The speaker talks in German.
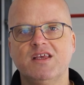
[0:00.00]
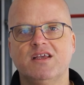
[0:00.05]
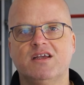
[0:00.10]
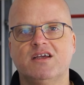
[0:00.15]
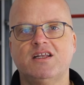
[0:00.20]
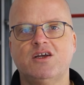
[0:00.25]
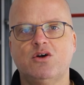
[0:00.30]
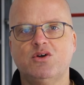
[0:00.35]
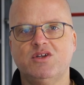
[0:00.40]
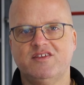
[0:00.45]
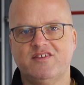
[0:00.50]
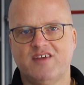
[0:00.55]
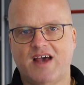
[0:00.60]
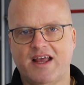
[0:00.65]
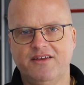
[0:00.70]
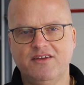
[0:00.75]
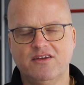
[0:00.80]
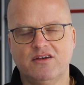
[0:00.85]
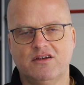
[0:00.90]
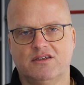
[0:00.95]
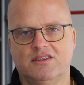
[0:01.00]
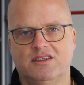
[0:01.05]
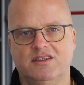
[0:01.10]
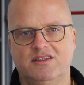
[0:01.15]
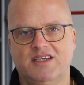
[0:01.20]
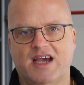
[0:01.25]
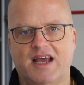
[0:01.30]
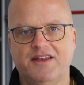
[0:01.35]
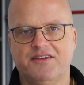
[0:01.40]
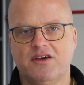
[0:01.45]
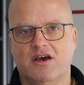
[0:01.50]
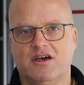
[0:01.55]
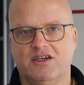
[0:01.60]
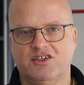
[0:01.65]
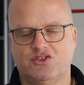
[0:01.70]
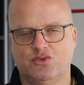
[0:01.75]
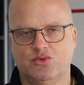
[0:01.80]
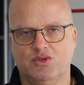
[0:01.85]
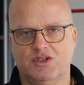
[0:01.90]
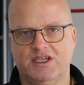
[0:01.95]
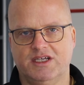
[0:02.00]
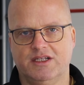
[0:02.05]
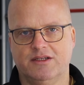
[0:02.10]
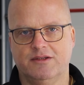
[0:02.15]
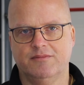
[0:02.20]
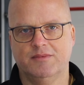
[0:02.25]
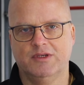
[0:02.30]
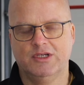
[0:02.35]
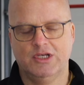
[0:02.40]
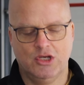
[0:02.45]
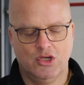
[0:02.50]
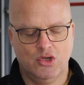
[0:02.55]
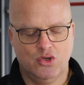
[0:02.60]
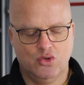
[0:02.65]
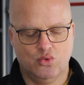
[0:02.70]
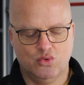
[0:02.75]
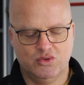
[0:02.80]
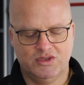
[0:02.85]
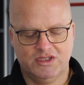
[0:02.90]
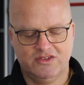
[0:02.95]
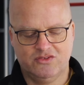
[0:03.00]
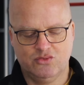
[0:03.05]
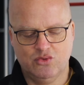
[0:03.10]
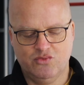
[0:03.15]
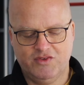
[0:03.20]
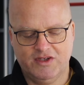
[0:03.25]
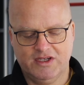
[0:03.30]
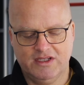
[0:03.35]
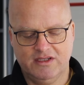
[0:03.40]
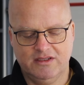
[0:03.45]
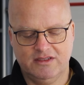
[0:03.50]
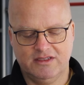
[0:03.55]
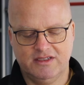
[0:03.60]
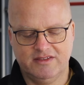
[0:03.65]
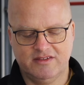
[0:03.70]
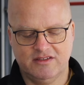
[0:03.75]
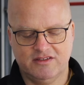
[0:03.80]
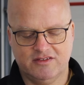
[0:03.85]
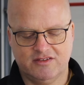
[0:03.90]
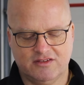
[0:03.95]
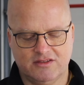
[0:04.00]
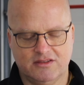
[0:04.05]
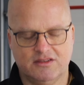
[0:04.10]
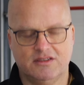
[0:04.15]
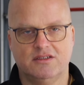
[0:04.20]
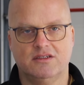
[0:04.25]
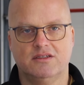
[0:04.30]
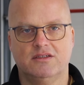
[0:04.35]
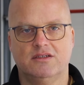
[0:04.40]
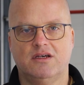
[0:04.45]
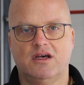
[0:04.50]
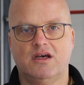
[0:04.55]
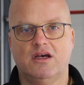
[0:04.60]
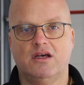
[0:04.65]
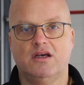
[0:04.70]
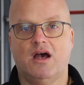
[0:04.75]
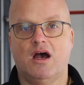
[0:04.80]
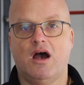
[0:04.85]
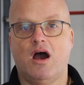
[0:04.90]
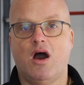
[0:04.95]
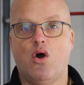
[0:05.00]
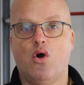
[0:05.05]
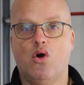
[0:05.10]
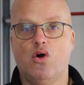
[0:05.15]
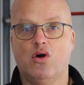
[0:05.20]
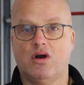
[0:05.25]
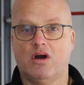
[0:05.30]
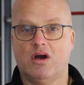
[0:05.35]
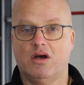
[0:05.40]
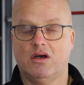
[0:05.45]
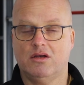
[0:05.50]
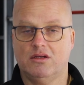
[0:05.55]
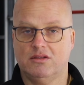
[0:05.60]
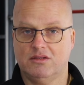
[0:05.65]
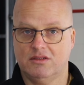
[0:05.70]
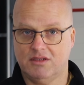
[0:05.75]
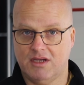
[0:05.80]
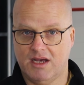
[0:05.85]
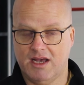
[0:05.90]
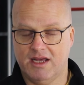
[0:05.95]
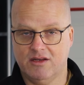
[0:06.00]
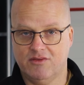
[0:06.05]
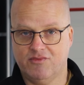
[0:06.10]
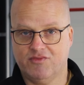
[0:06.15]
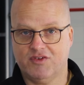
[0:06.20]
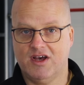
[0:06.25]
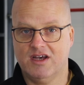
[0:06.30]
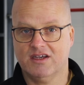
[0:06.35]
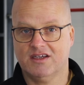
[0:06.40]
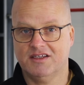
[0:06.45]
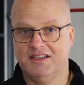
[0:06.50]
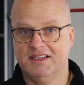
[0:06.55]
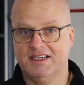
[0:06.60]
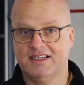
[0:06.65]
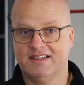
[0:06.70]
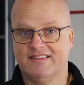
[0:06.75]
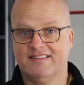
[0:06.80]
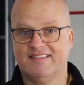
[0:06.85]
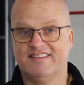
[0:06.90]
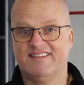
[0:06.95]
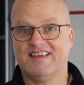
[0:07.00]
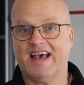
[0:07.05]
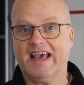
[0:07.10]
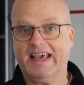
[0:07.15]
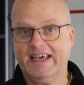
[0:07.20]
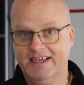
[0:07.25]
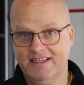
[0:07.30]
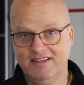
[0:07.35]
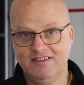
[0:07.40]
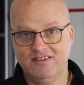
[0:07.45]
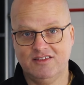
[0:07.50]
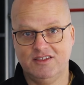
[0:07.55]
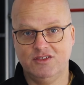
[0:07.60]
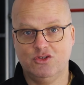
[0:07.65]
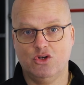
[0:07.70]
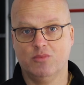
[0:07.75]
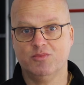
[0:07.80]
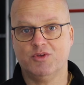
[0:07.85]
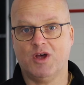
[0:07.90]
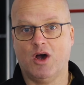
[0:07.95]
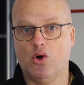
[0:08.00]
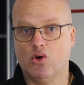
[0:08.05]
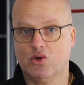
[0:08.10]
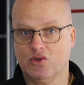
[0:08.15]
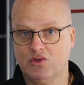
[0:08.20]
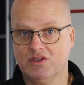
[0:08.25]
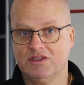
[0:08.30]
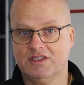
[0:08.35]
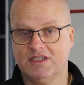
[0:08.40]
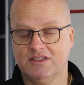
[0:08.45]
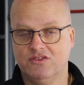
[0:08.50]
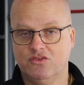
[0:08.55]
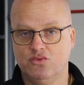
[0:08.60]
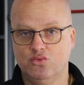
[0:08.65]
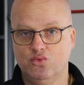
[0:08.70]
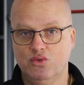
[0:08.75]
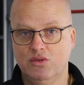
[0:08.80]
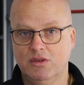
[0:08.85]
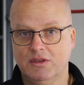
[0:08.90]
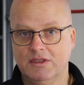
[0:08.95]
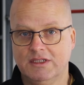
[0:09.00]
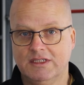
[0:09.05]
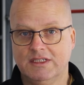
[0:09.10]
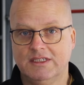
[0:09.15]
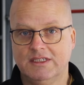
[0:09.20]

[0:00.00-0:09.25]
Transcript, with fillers: genau das andere, in die andere Richtung gehen. Und insofern ist es äh, auch eine Frage der Zeit, die kommt auch noch dazu.